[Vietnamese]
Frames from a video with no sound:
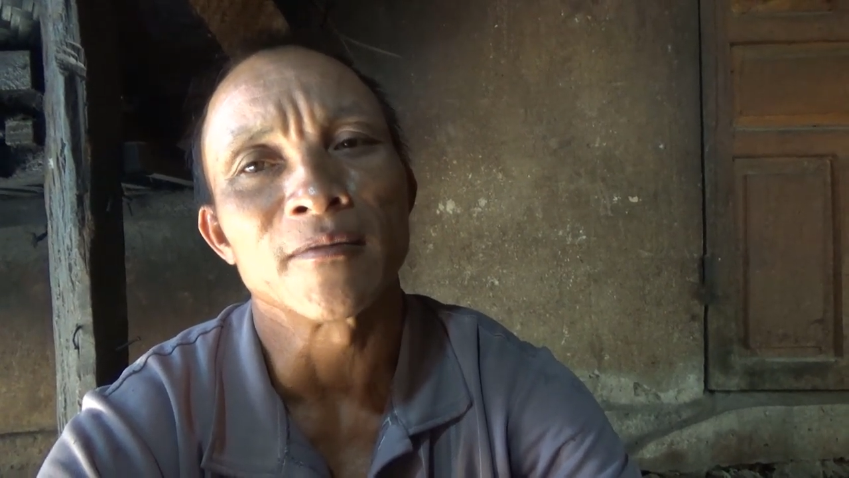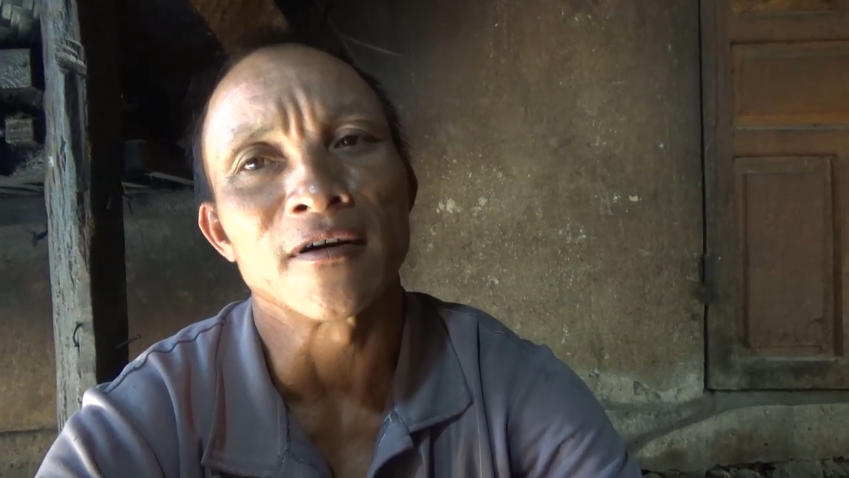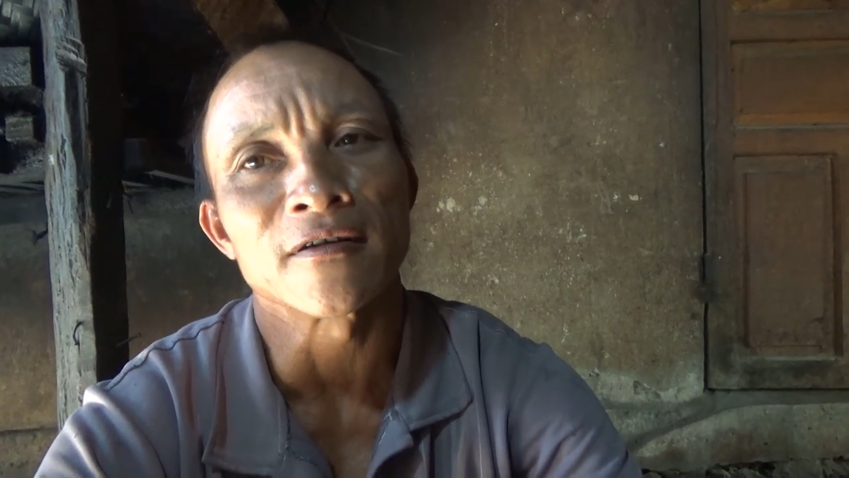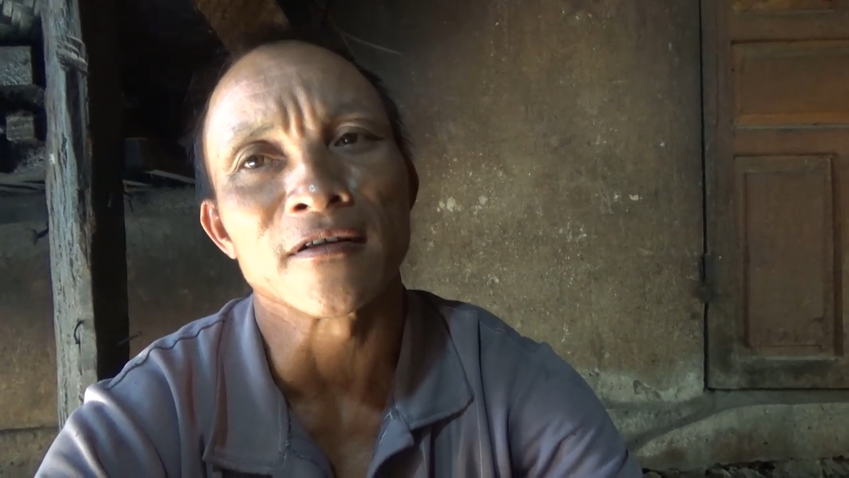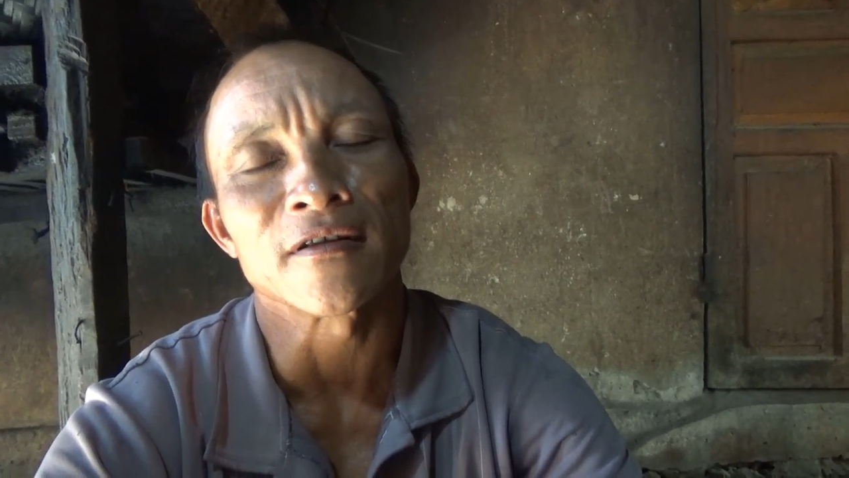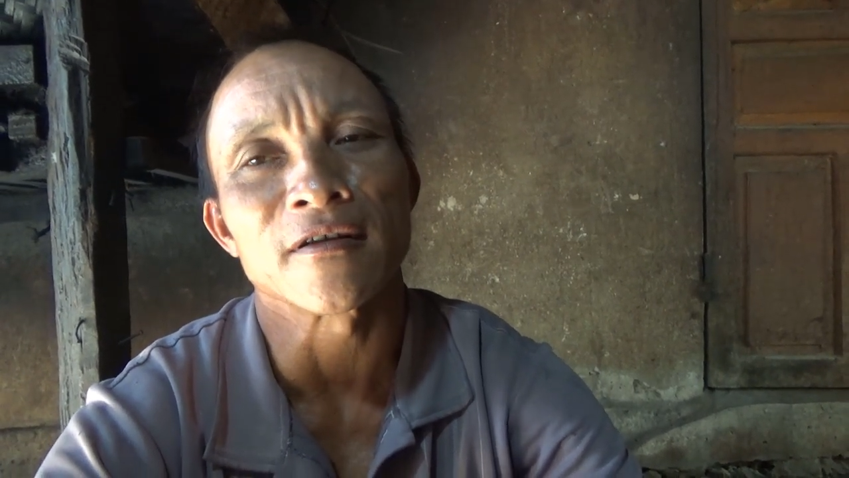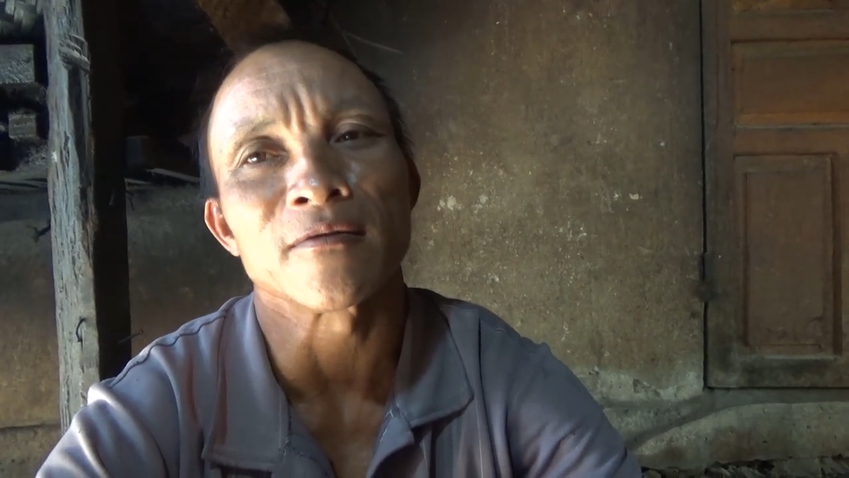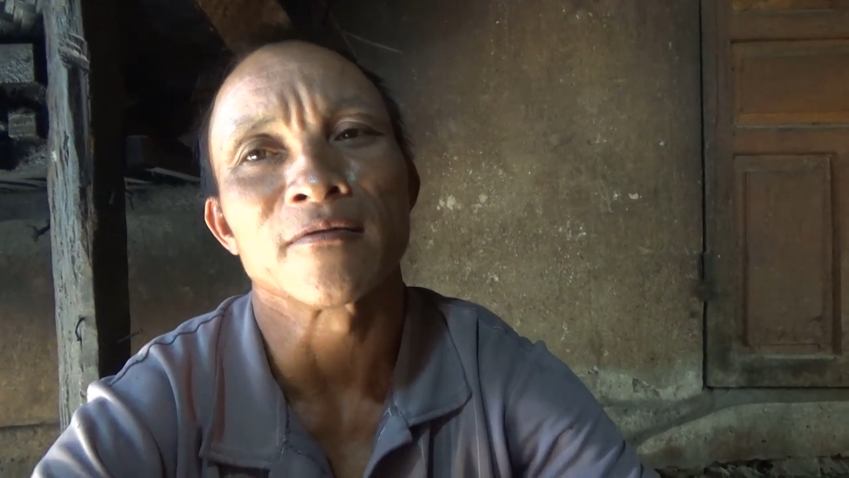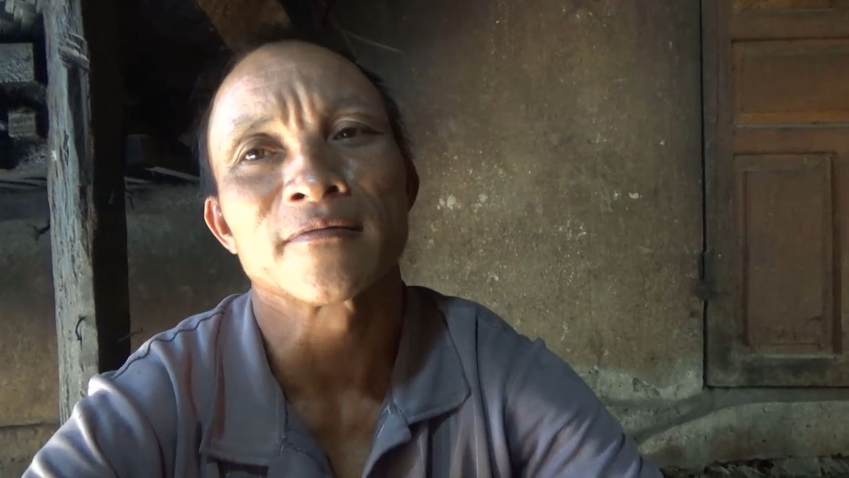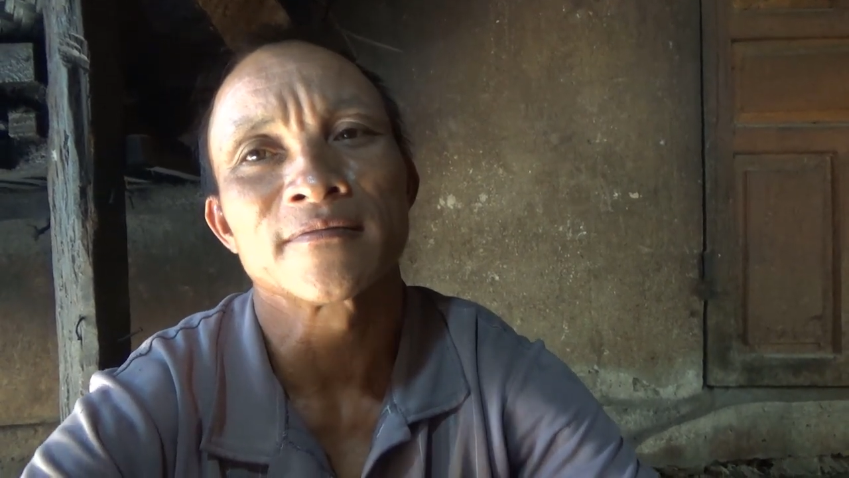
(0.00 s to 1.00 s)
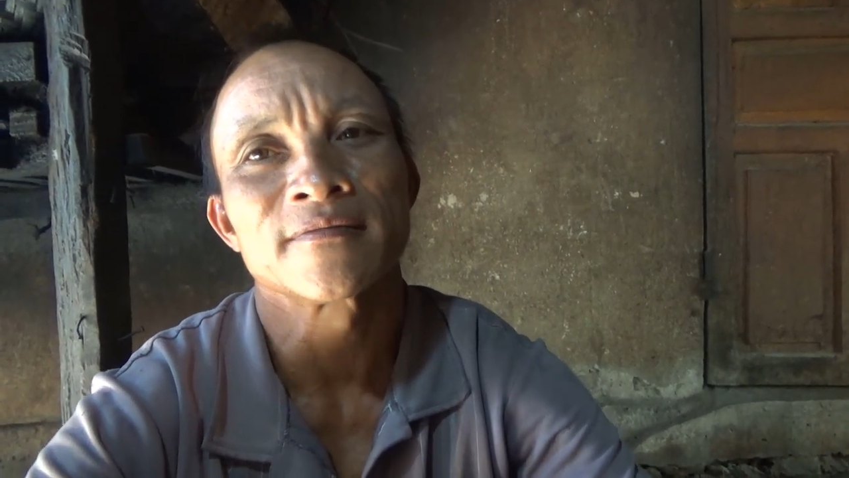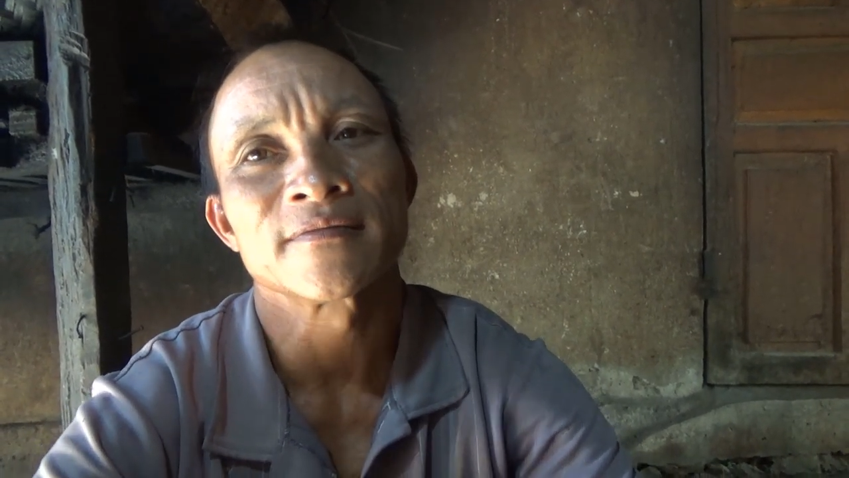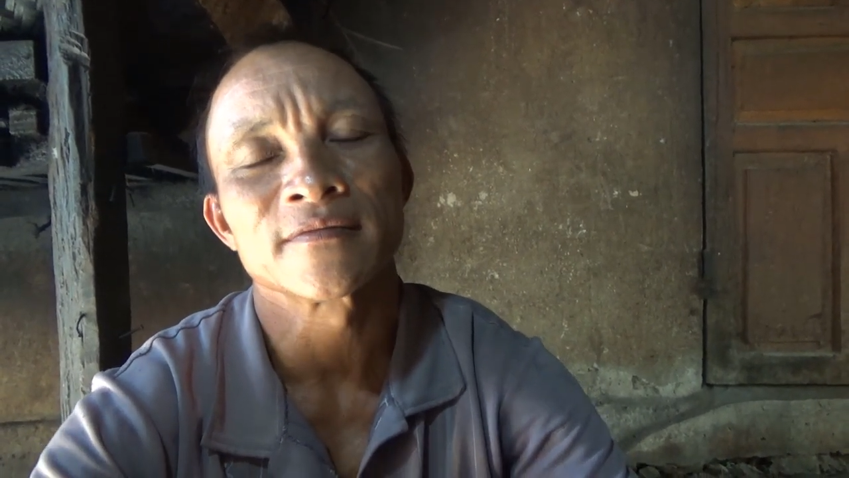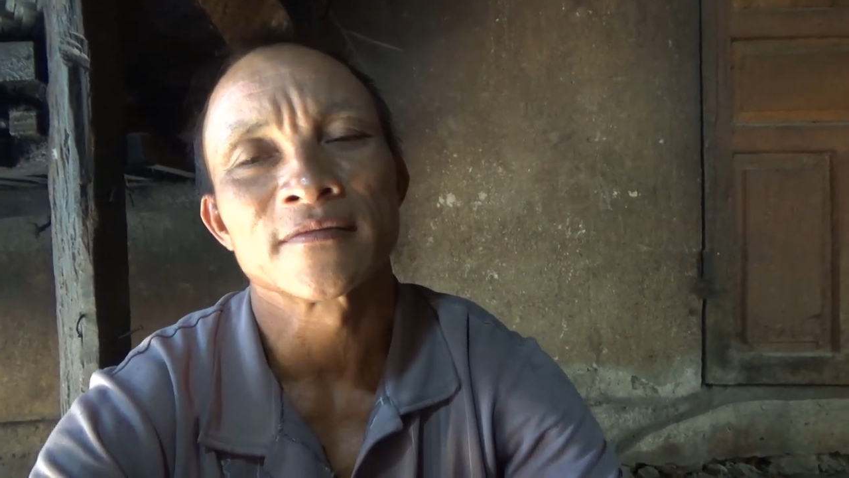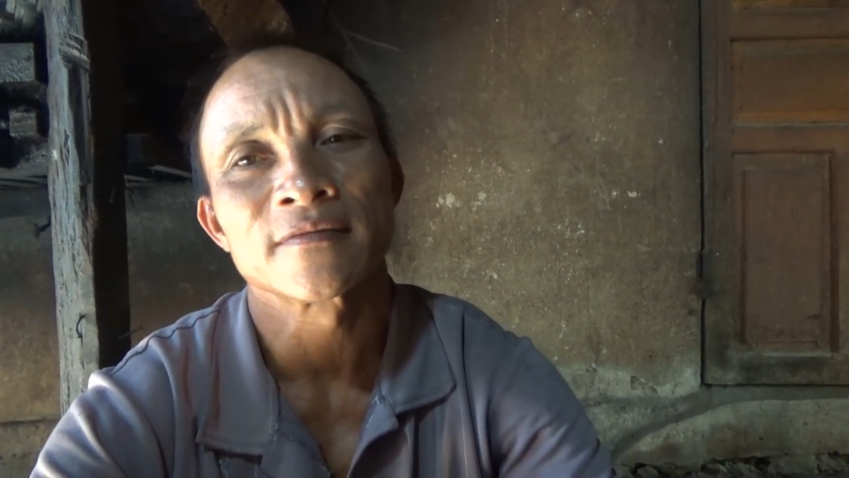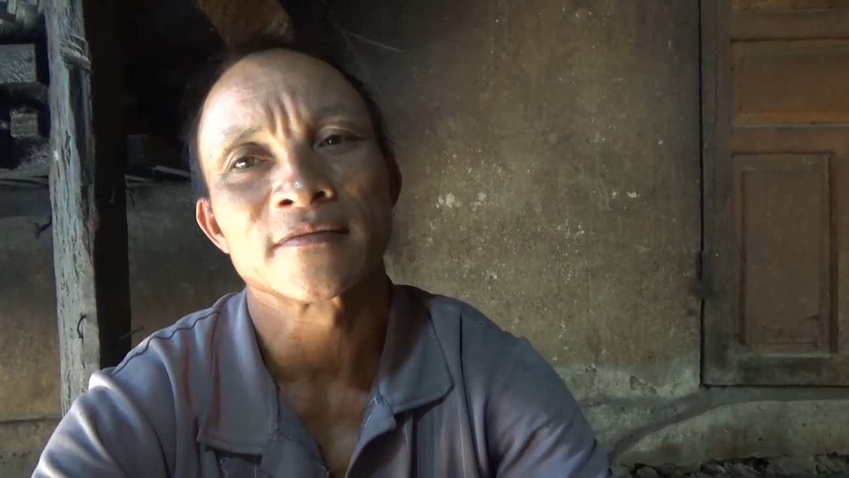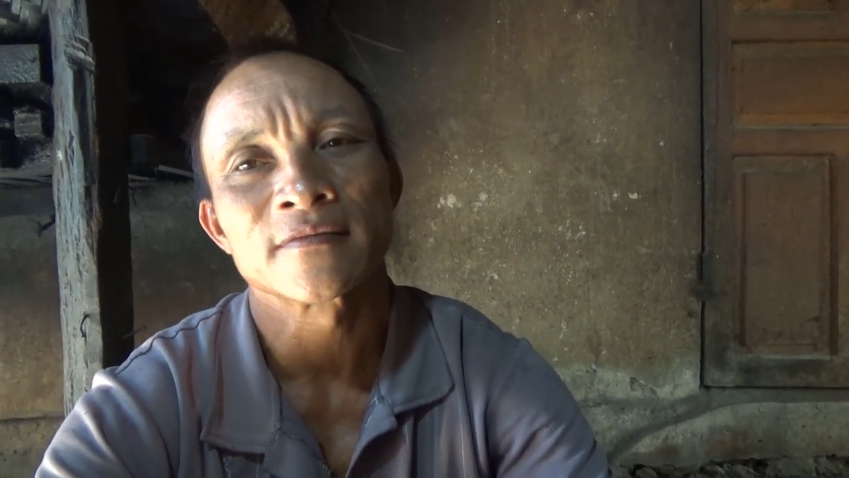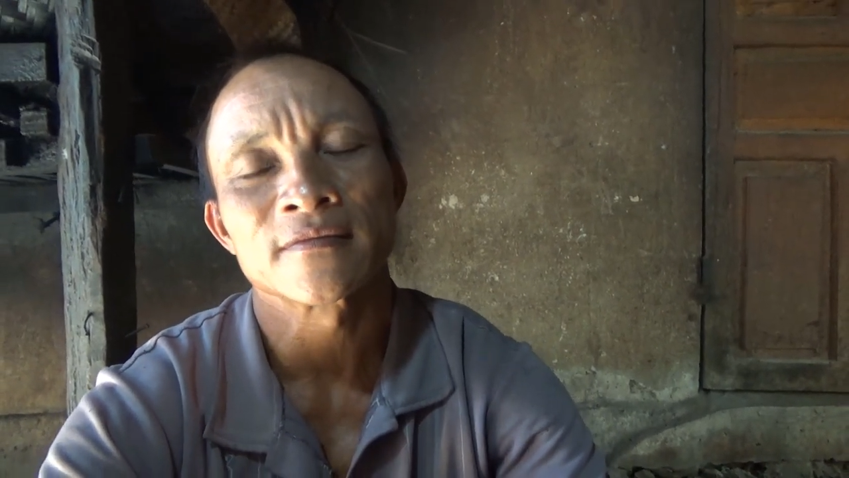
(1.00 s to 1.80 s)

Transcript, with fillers: dạ ơn rất nhiều dạ rồi